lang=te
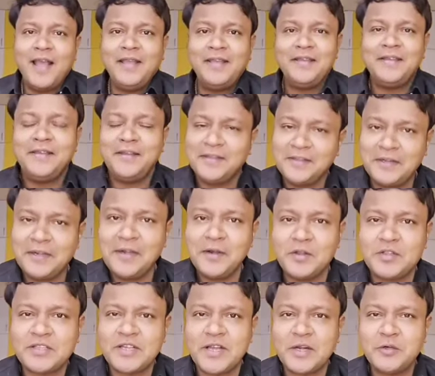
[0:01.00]
హాయ్ అందరికీ
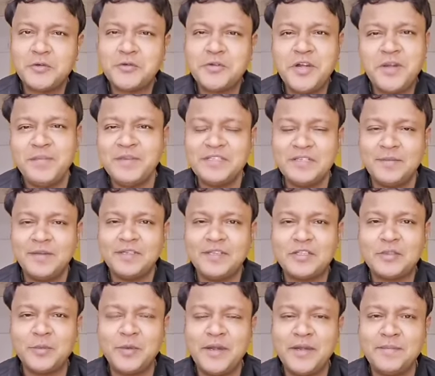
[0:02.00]
నమస్కారం నేను మీ
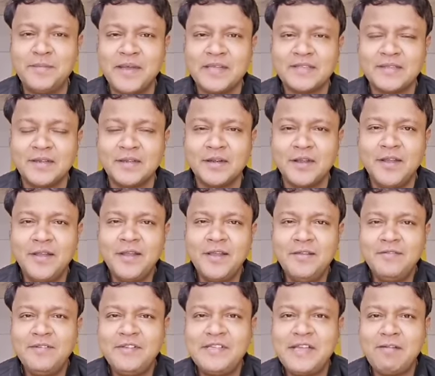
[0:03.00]
జబర్దస్త్ బుల్లెట్ భాస్కర్
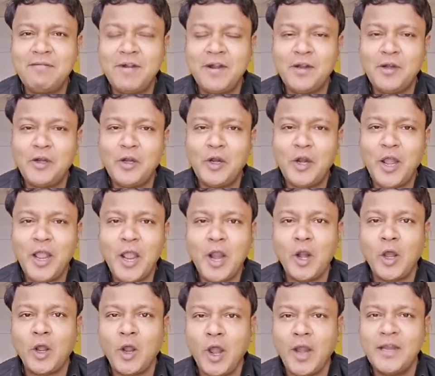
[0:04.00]
విజయవాడలో
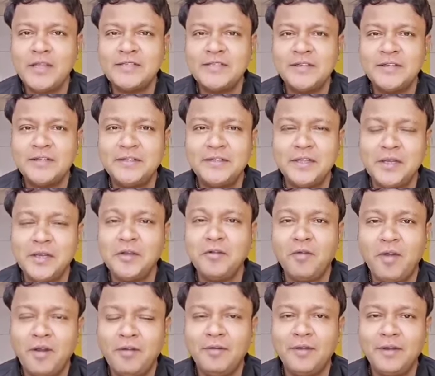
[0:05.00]
లయోలా కాలేజ్ అంటే
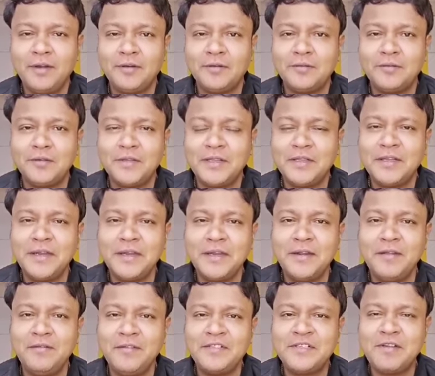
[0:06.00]
తెలియని వాళ్ళు ఉండరు
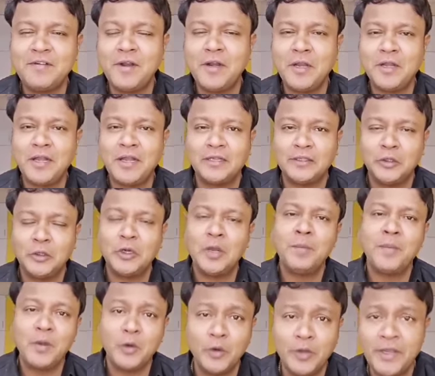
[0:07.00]
ఎందుకంటే విజయవాడలో
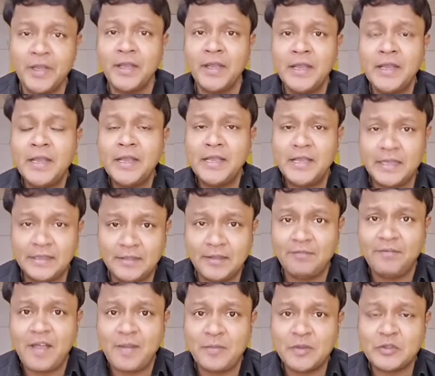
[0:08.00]
గంగదుర్గమ్మ గుడి
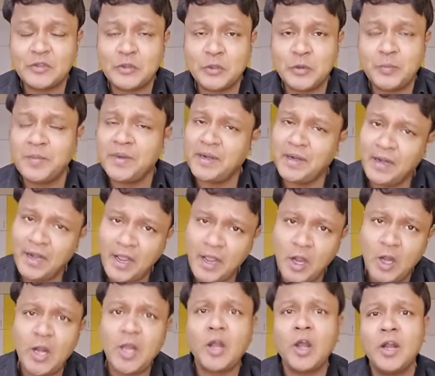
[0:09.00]
ఎంత ఫేమస్సో మన
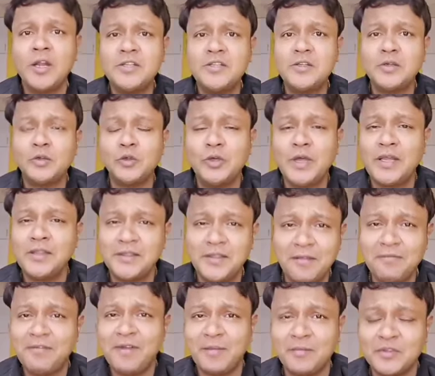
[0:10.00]
లయోలా కాలేజీ కూడా
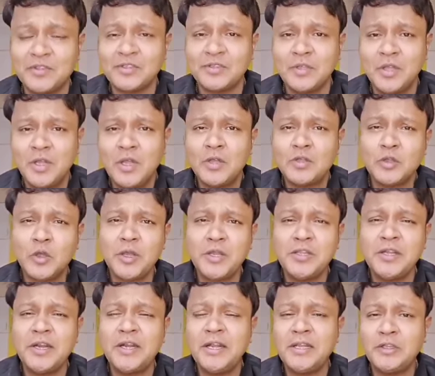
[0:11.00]
అంతే ఫేమస్ సో
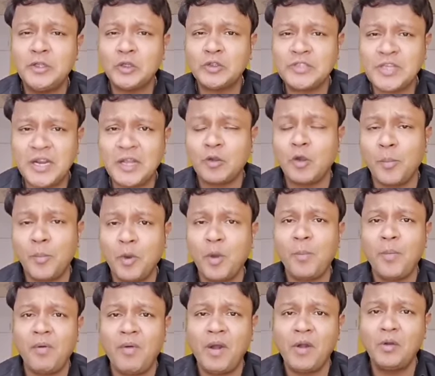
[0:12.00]
ఎందుకంటే ఎంతో చాలా గొప్ప
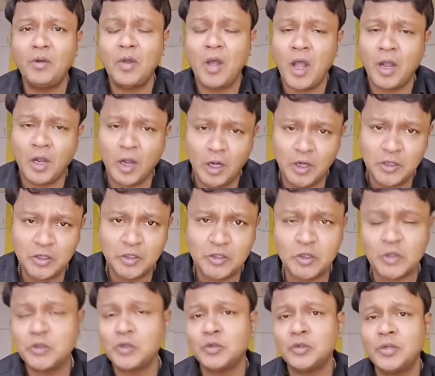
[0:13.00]
గొప్ప వాళ్ళు ఆ కాలేజీలో
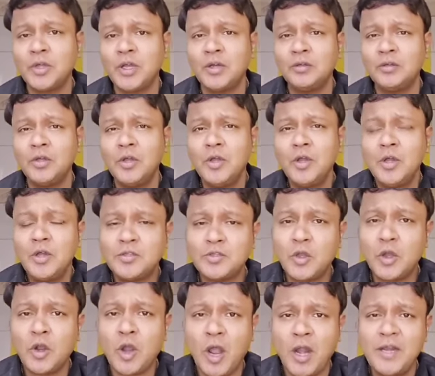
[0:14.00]
చదువుకున్నారు
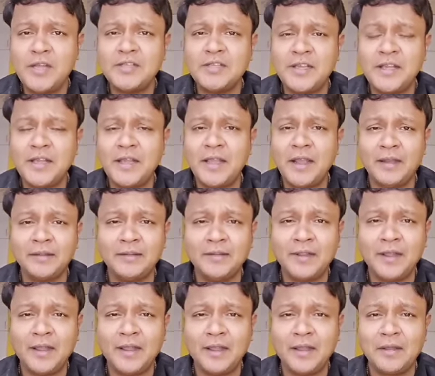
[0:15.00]
సో కాలేజీకి
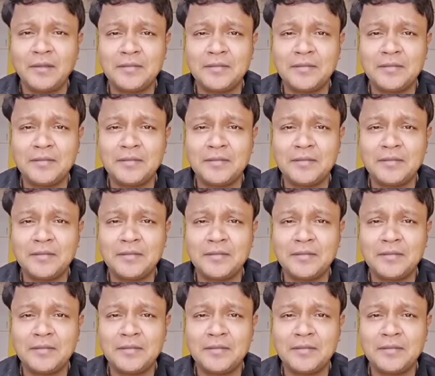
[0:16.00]
అంత